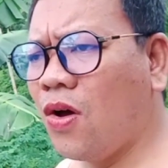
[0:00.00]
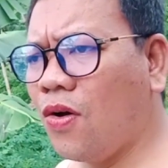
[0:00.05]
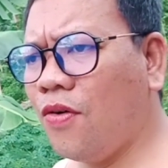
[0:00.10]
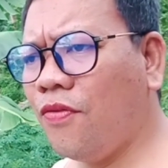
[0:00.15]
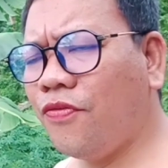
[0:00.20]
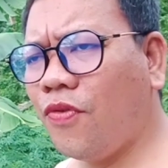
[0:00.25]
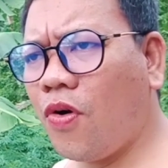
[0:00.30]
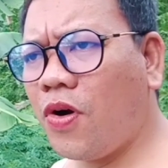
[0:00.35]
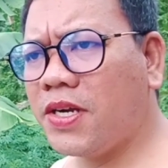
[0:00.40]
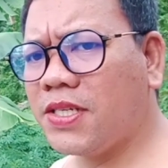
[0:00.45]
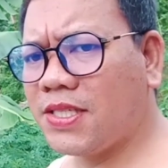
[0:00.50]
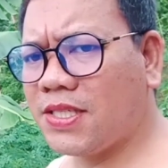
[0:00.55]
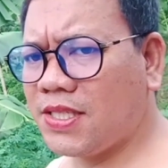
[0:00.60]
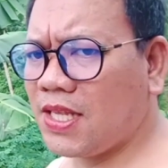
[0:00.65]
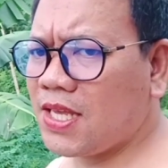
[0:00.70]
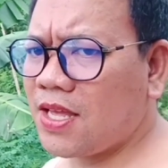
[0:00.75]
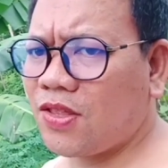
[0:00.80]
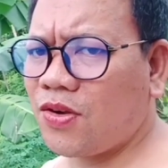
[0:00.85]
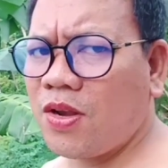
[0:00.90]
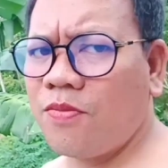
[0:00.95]
Of course,
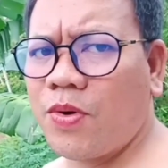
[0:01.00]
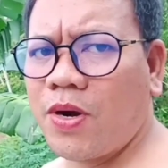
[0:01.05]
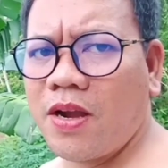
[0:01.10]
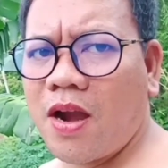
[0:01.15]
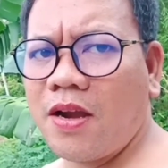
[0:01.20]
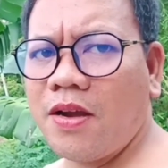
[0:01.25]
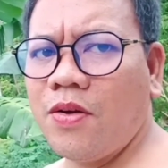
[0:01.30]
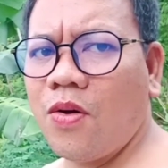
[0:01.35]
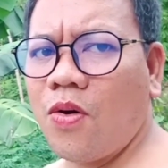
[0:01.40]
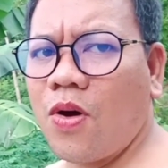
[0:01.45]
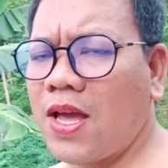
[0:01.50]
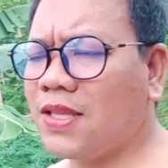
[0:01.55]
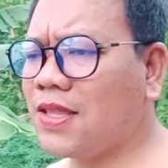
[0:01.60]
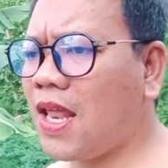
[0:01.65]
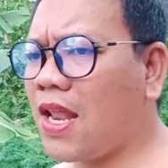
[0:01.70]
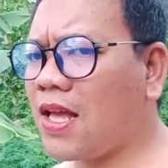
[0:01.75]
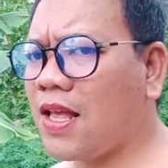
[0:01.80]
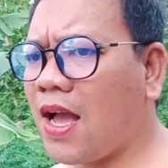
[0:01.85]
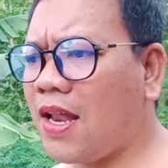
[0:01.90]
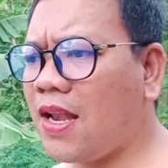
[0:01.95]
si Catherine Bernardo ay
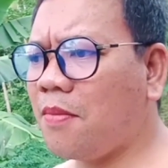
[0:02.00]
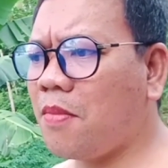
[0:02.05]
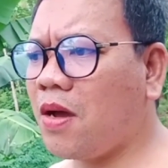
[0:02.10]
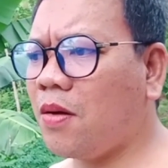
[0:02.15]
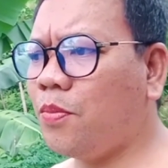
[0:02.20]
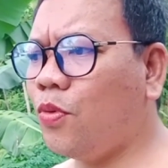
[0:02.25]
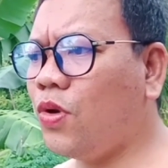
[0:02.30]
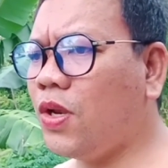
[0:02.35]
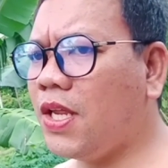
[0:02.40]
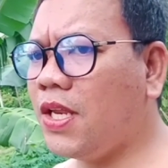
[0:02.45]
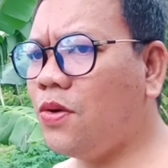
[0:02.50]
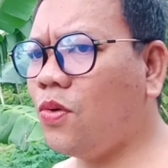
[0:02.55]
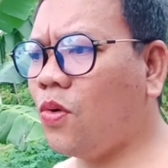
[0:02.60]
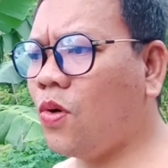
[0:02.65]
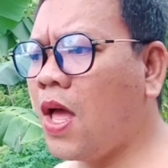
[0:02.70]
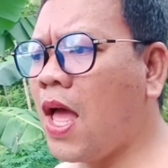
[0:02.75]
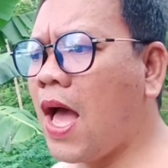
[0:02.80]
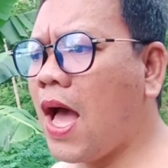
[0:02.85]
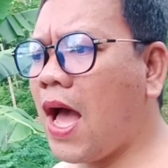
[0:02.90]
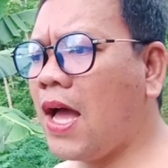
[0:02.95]
talaga nga namang pulido
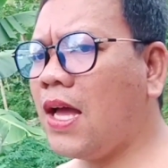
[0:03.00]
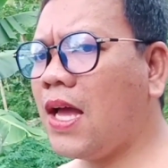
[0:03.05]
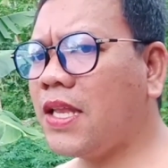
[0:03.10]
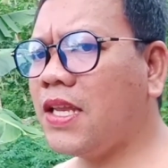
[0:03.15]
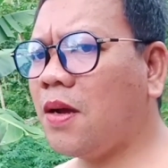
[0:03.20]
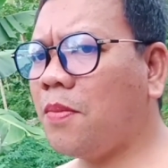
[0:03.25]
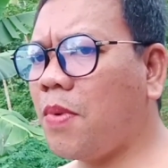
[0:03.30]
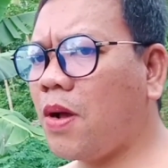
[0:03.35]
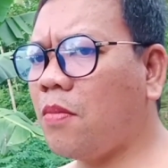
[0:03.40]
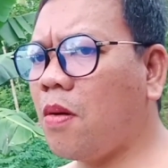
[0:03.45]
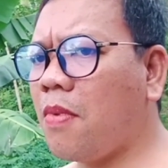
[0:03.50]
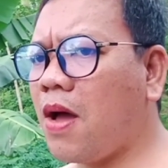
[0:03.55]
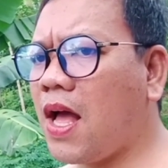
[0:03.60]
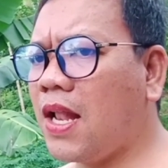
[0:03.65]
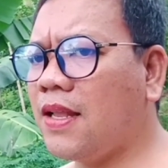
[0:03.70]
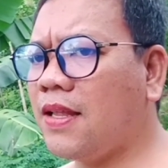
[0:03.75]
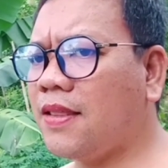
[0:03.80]
ang kanyang pagmamahal